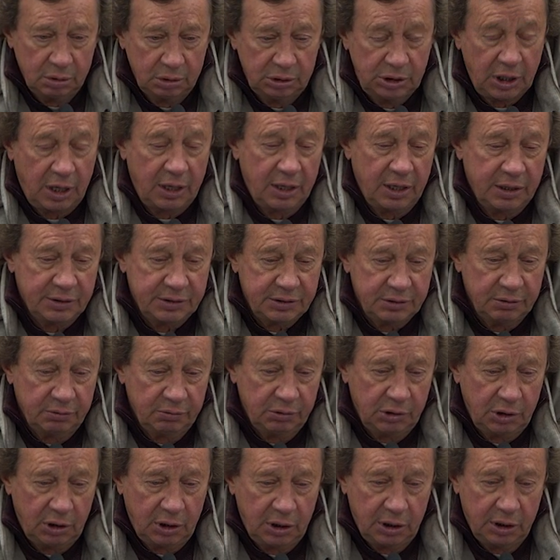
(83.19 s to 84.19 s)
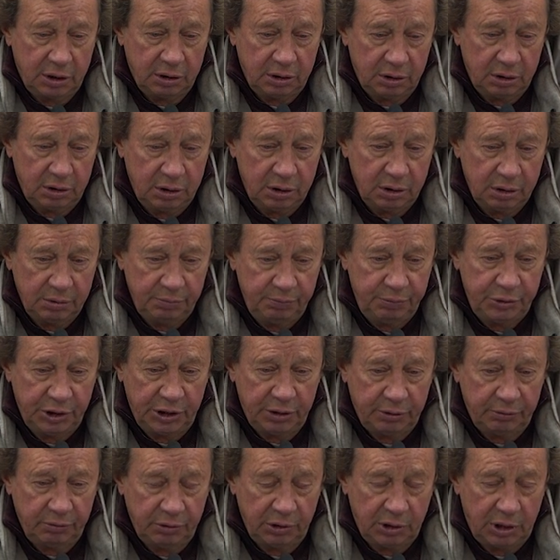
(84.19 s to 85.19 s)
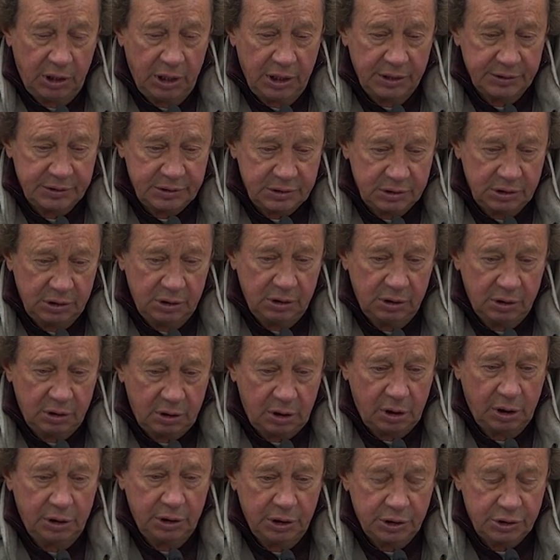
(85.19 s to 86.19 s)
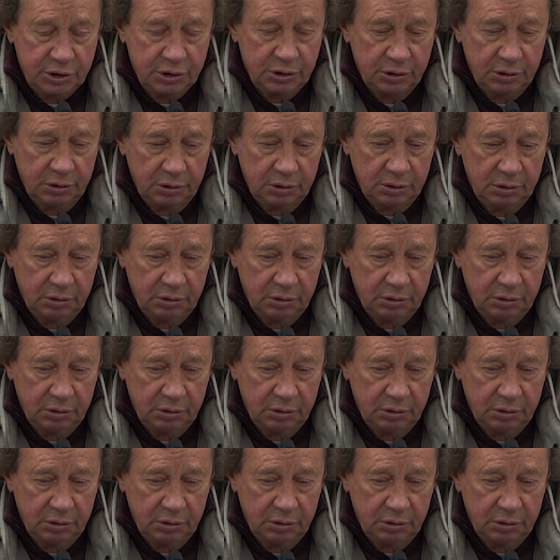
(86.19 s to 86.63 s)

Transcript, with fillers: Тарасов играл первый раз, и, конечно,